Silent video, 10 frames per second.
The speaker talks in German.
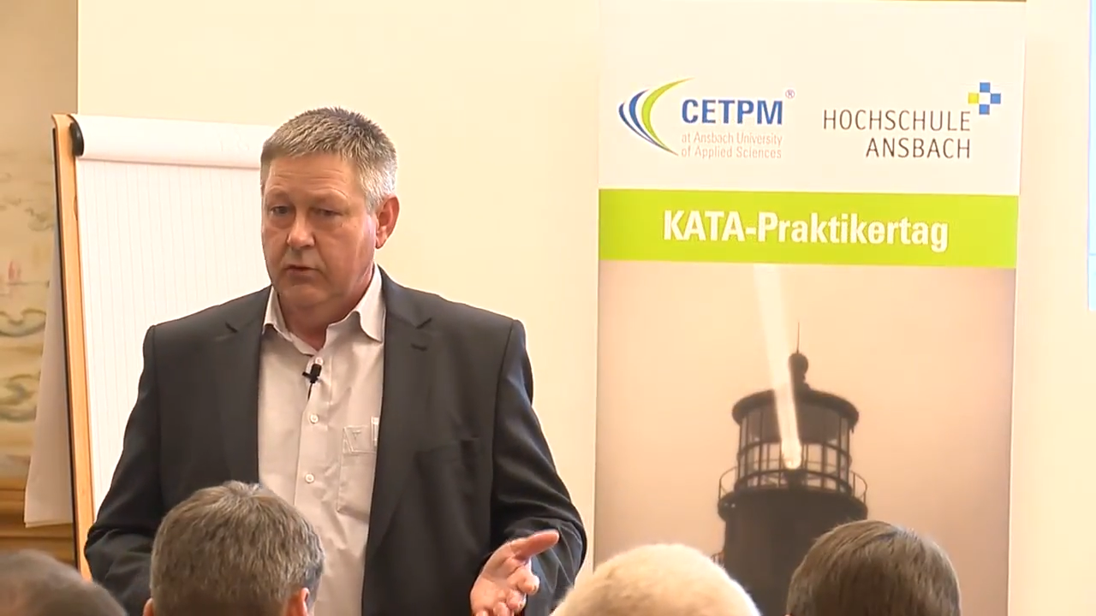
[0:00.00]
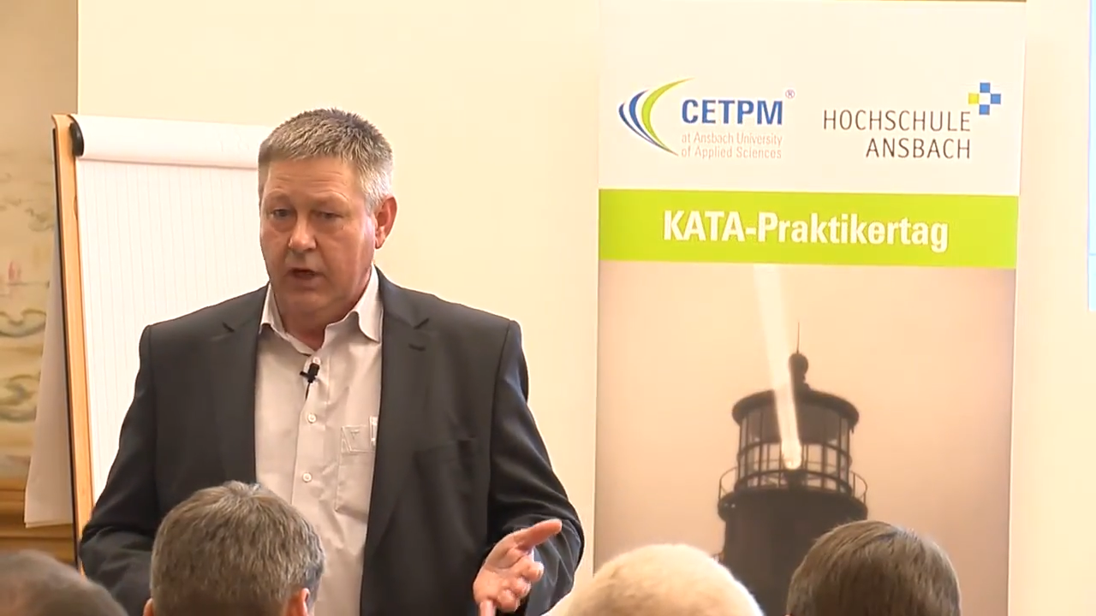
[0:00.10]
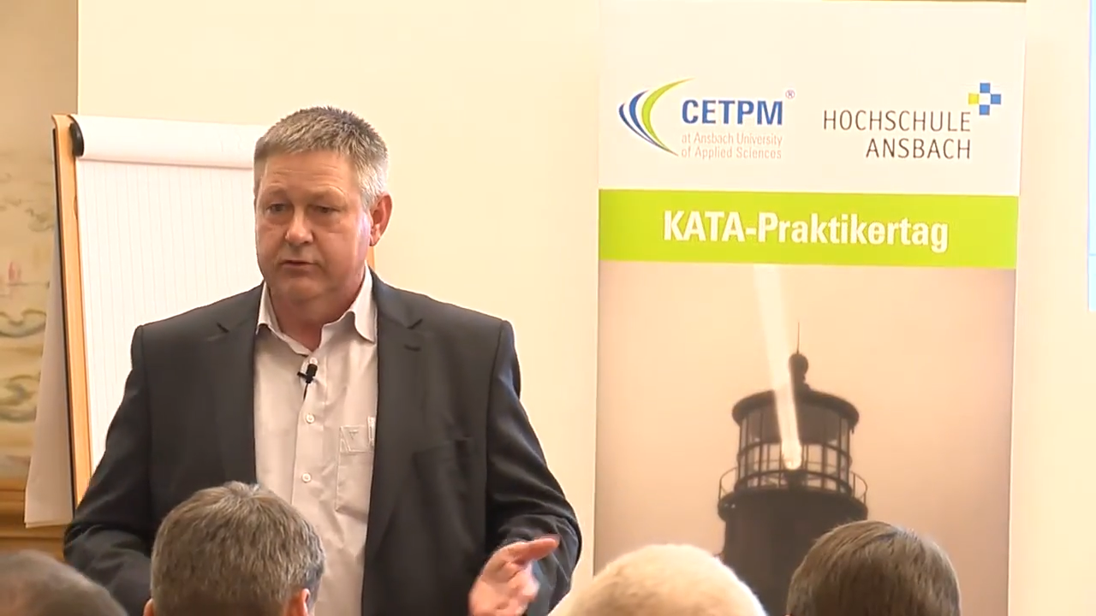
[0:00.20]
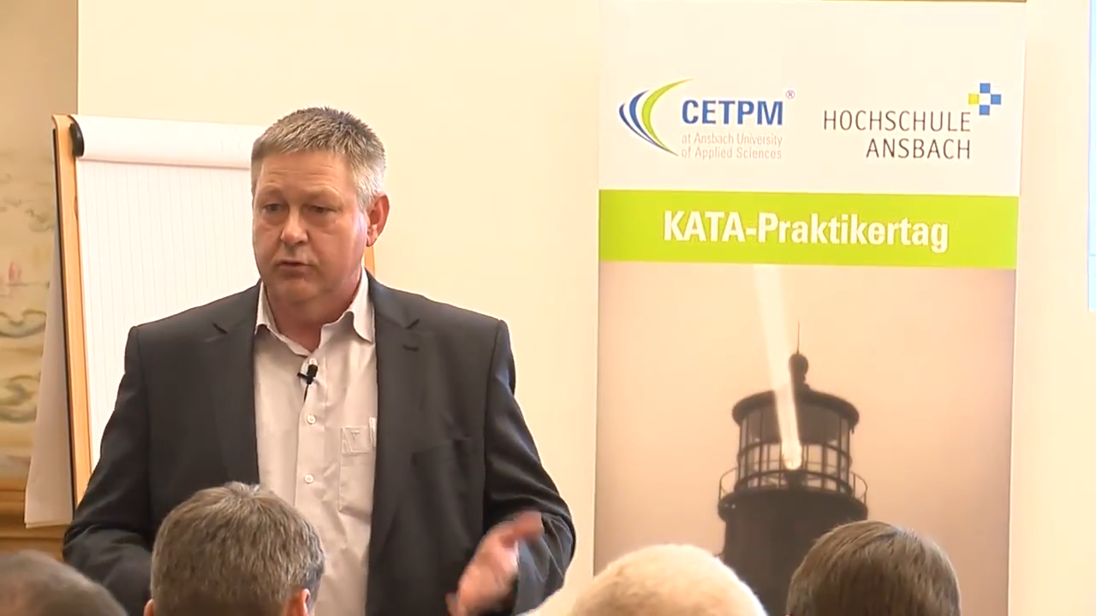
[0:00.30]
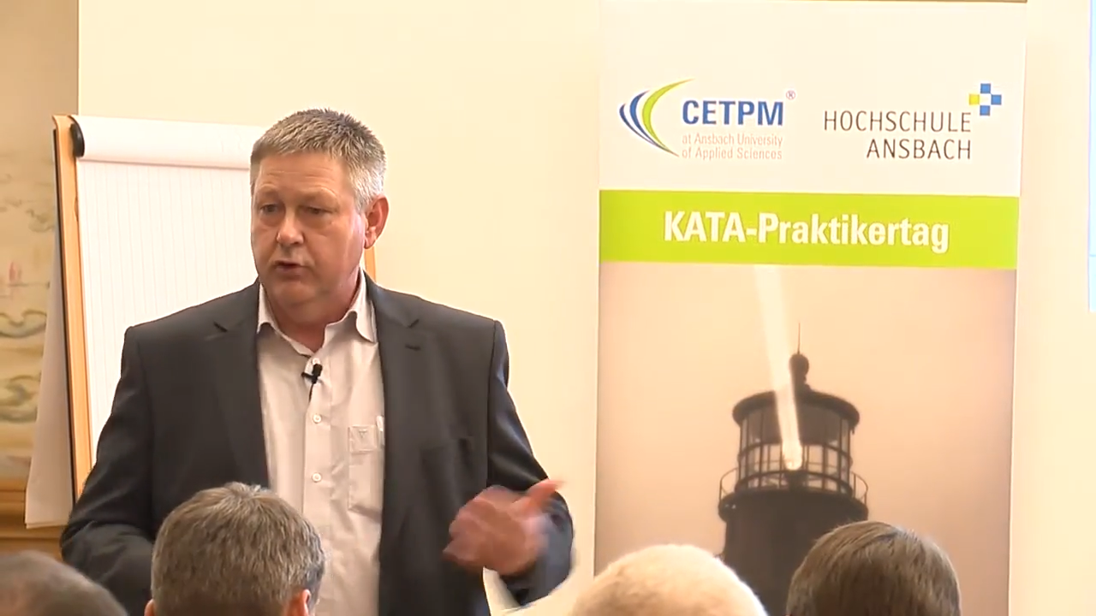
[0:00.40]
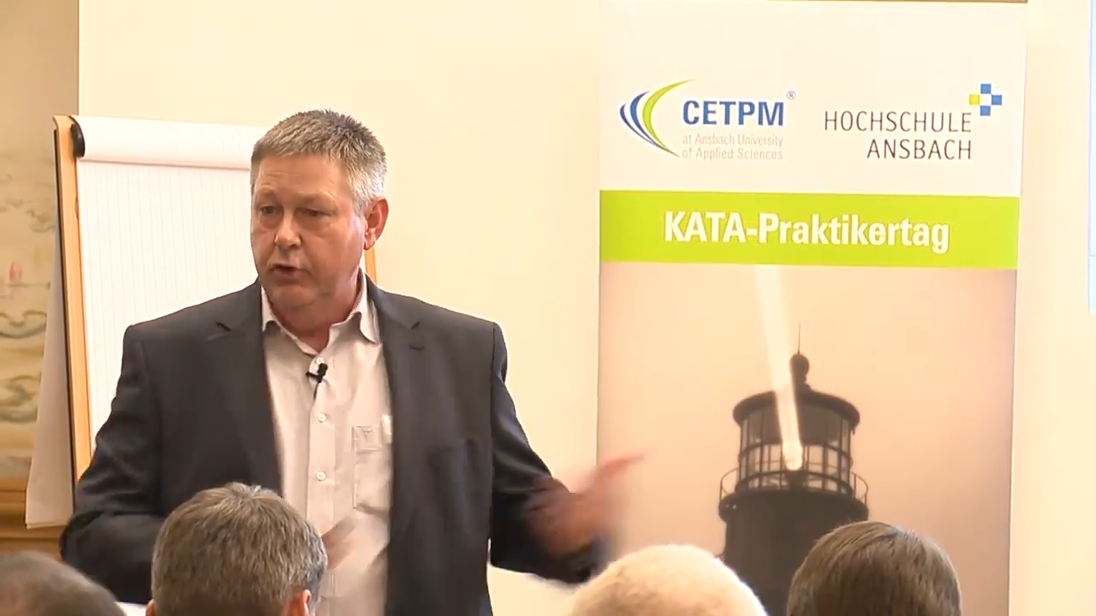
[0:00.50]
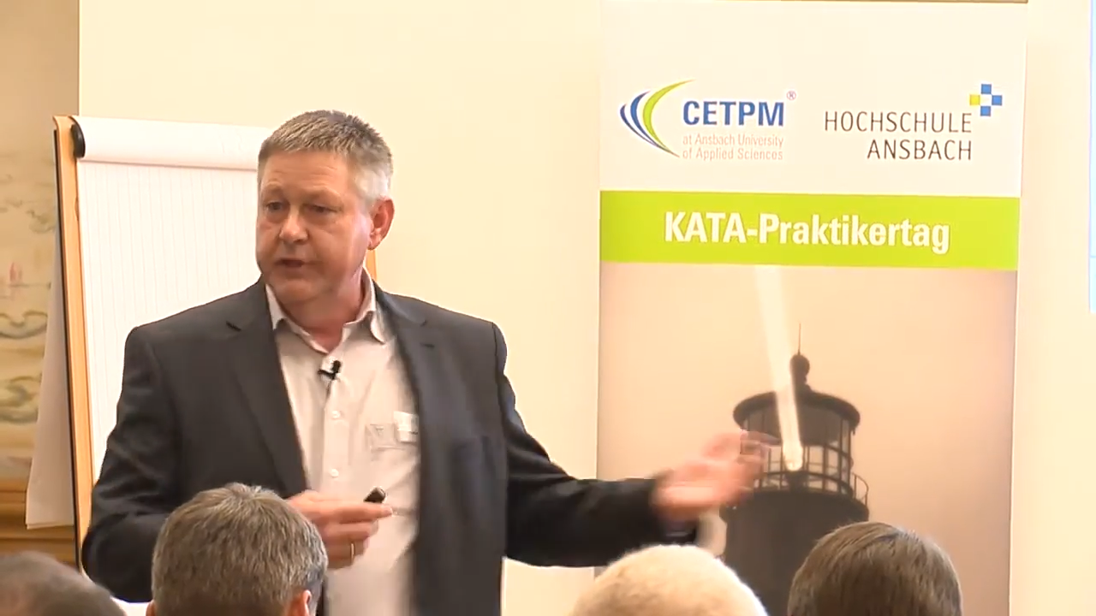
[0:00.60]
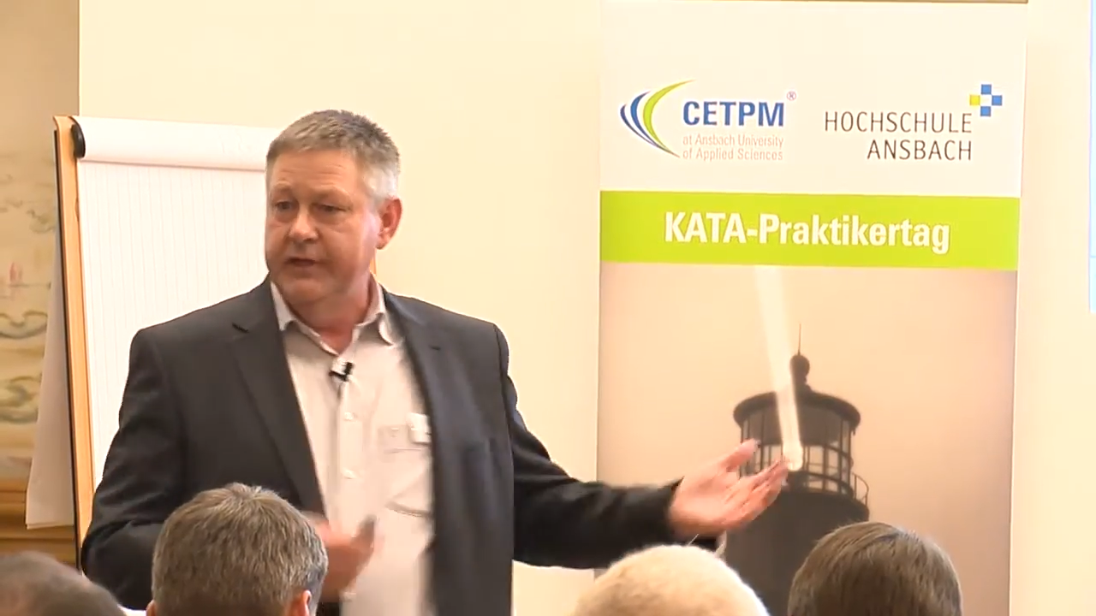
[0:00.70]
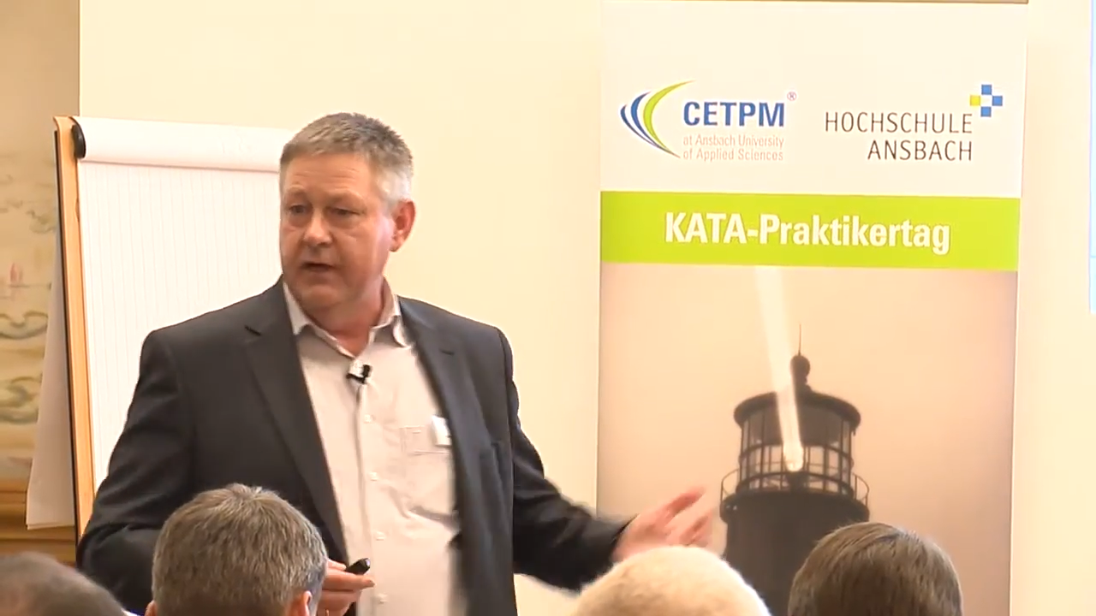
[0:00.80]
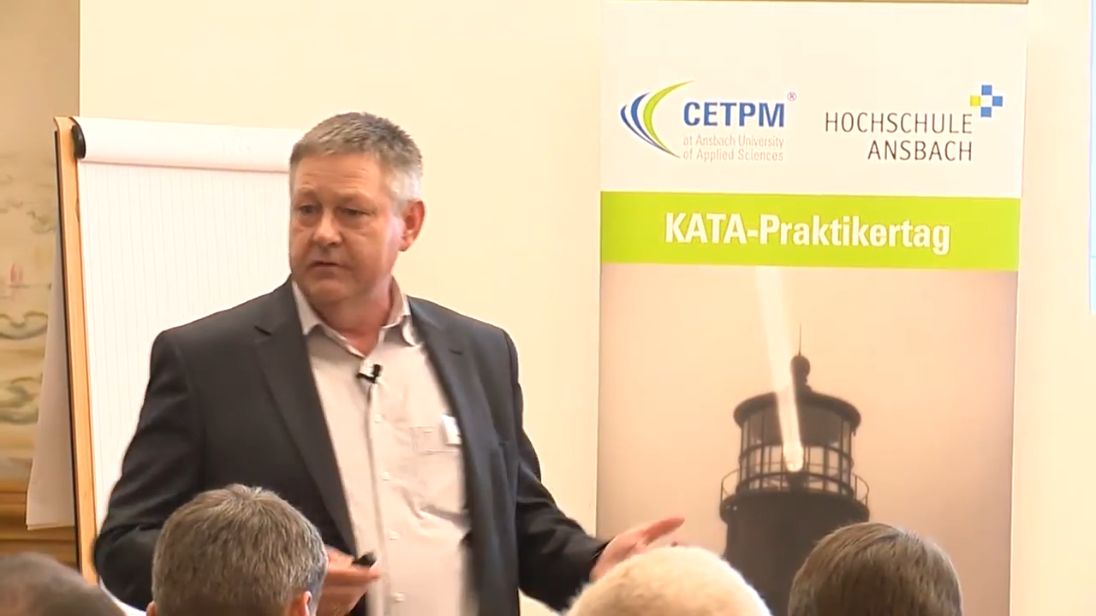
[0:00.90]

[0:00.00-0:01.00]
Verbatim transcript: Also könnte der